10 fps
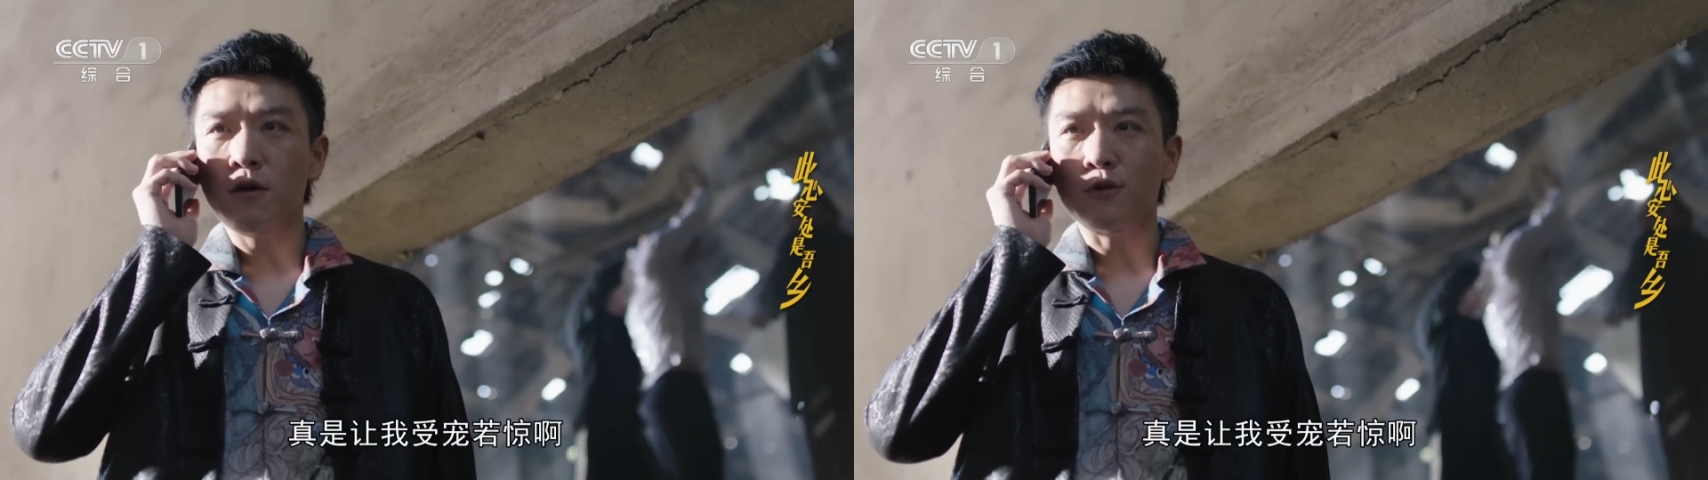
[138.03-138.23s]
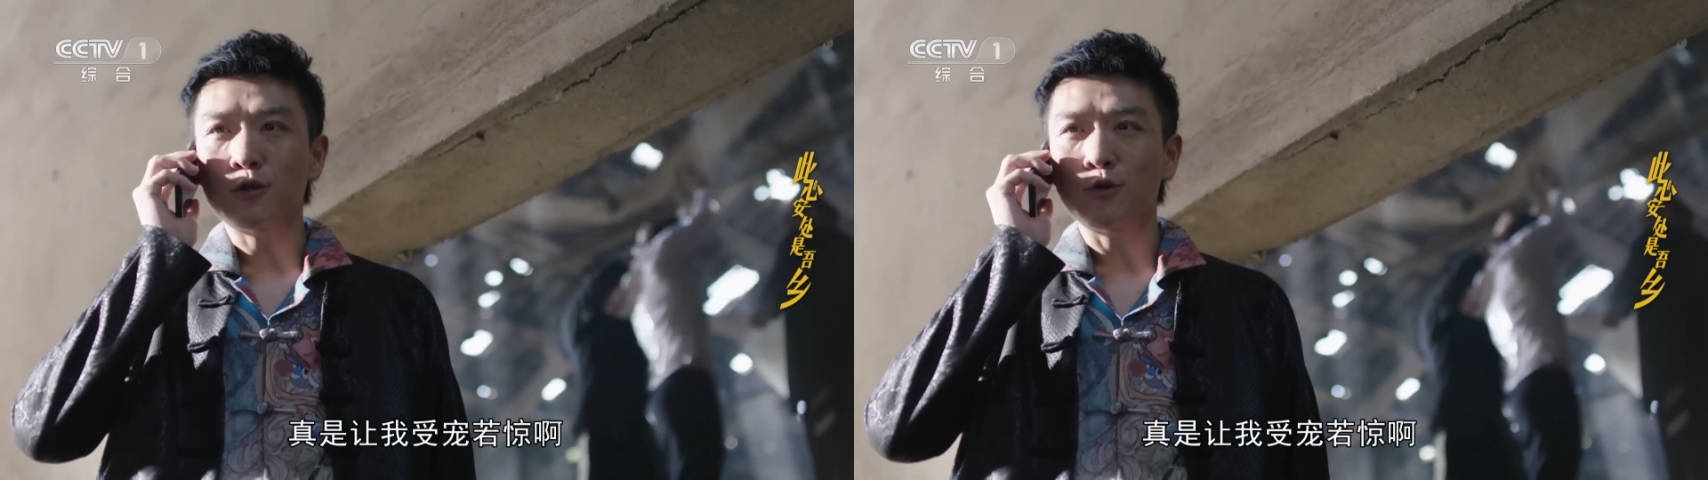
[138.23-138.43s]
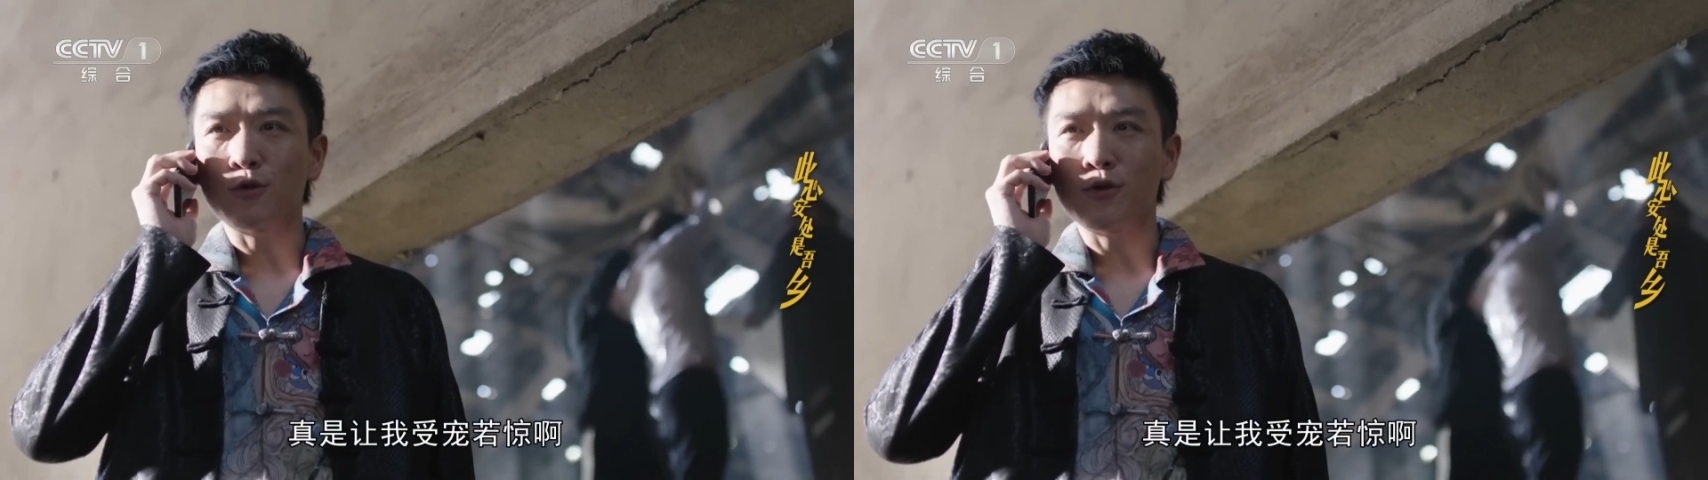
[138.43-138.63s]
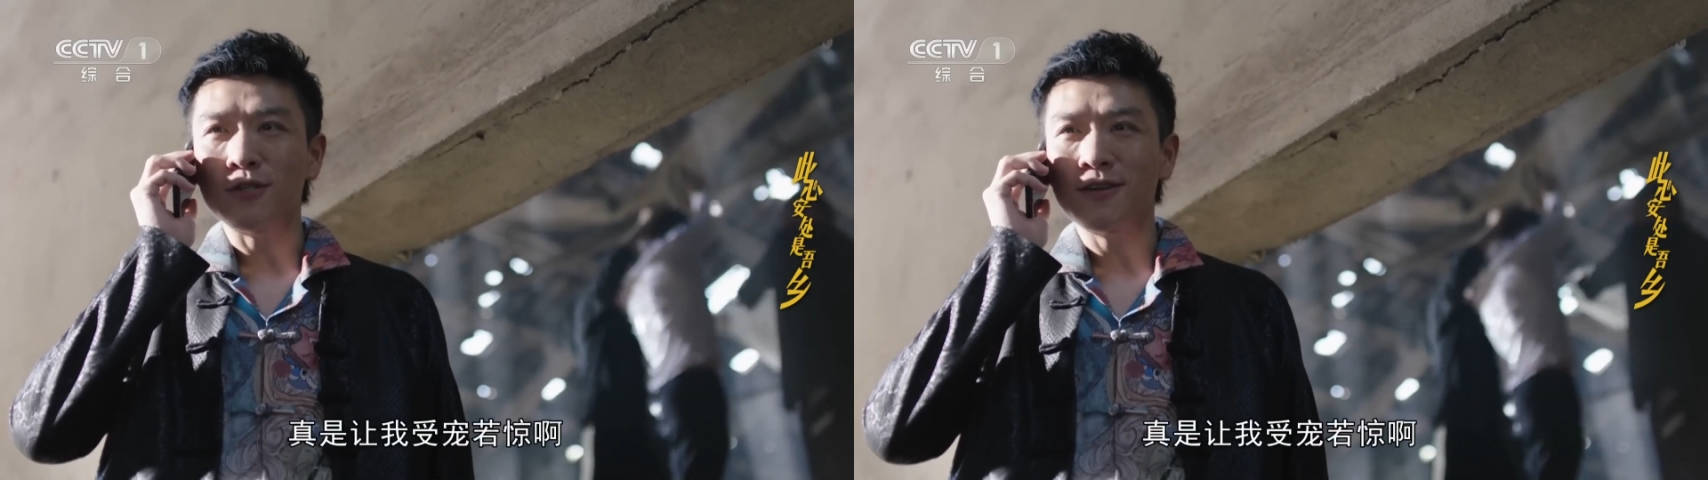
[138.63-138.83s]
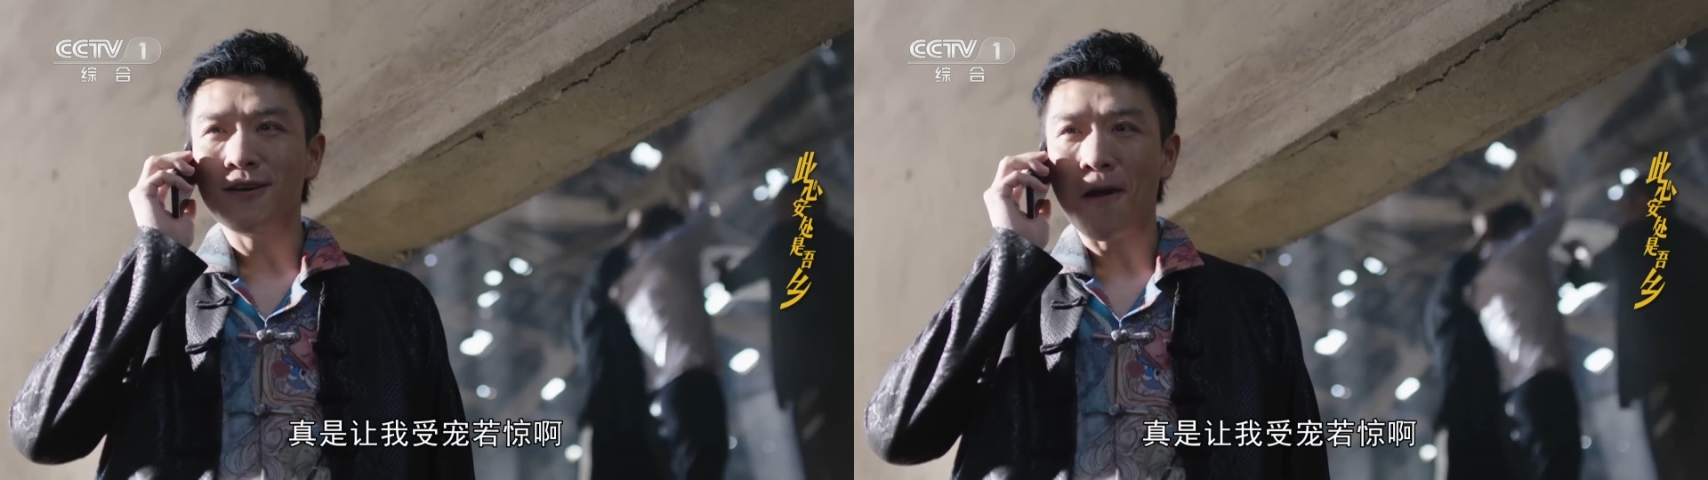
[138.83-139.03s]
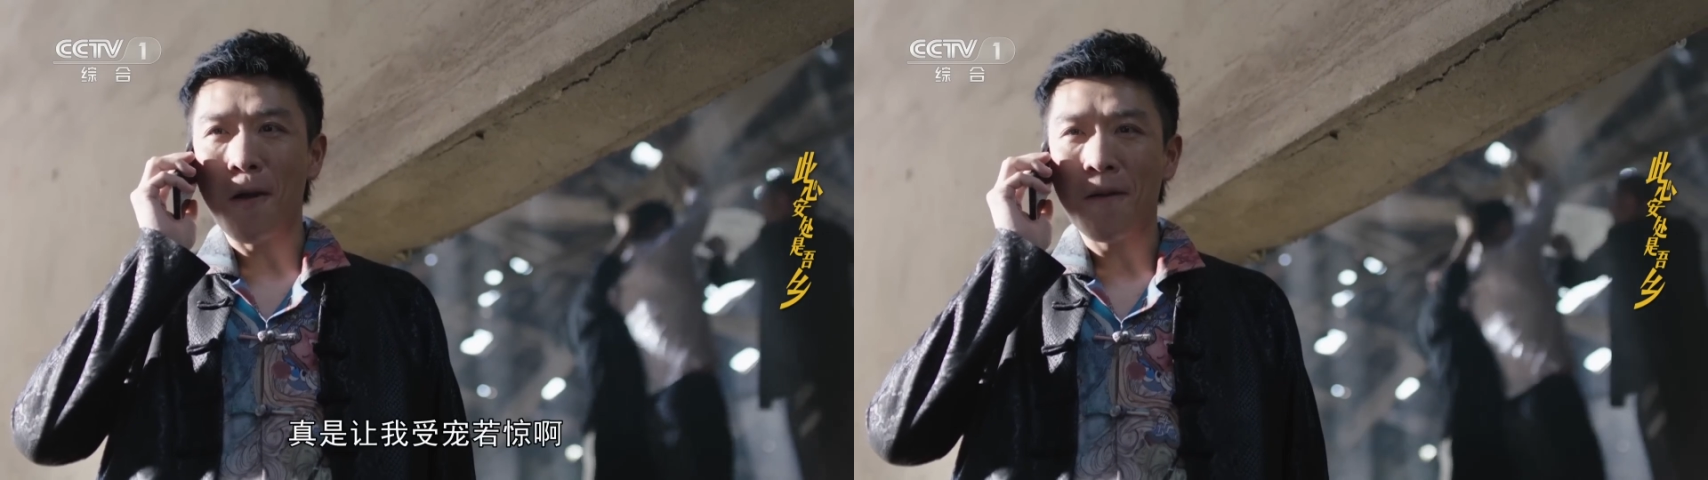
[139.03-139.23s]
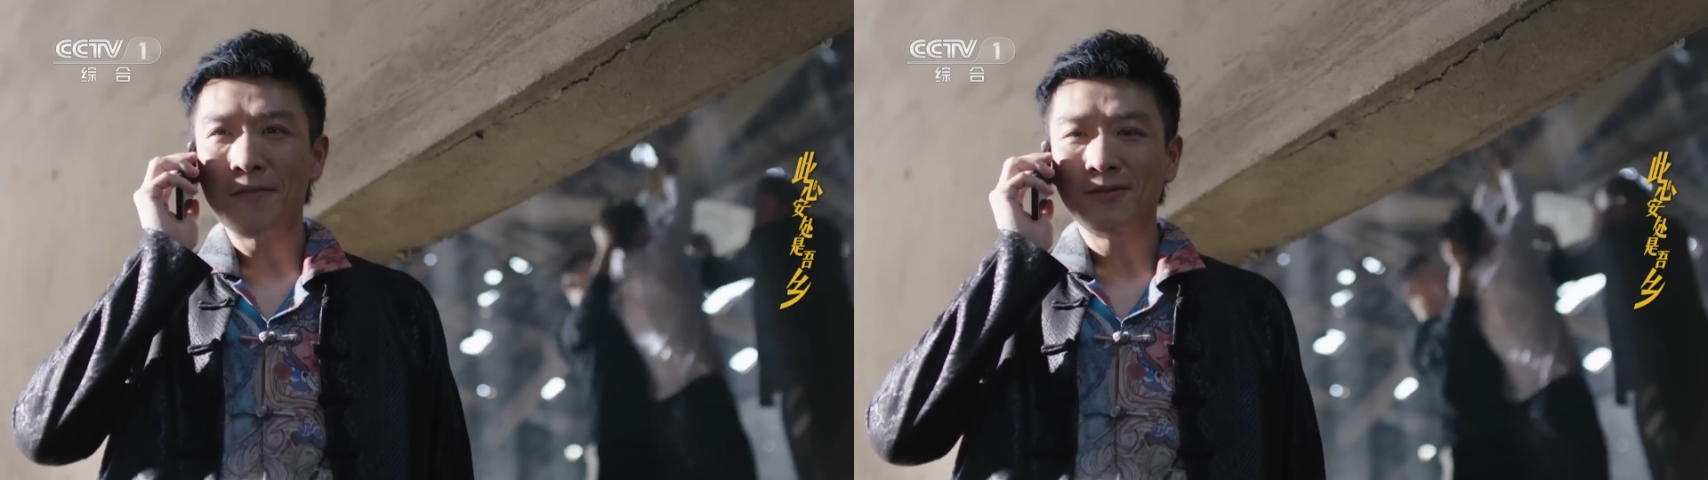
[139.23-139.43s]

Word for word: 是让我受宠若惊啊！